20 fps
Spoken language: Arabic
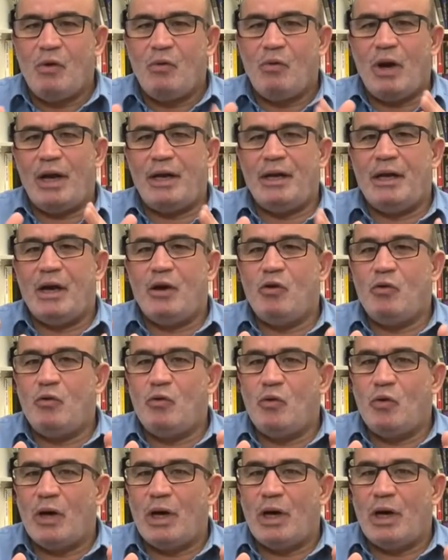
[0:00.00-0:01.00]

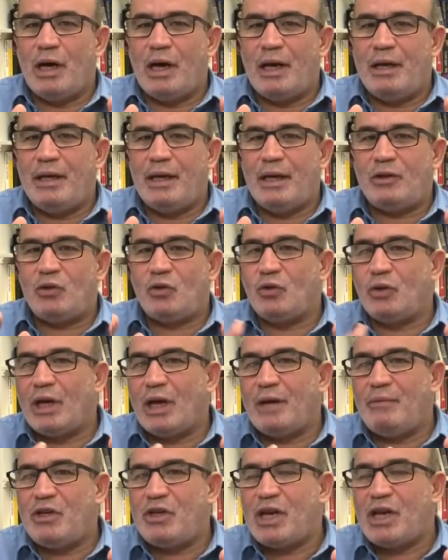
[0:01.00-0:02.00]
وأنه آه، أن
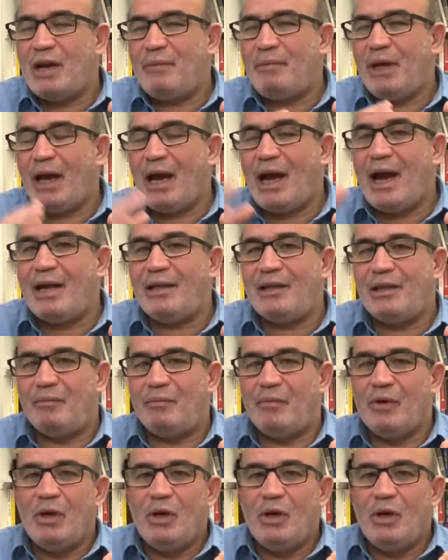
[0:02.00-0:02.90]
تسونامي شعبي قادم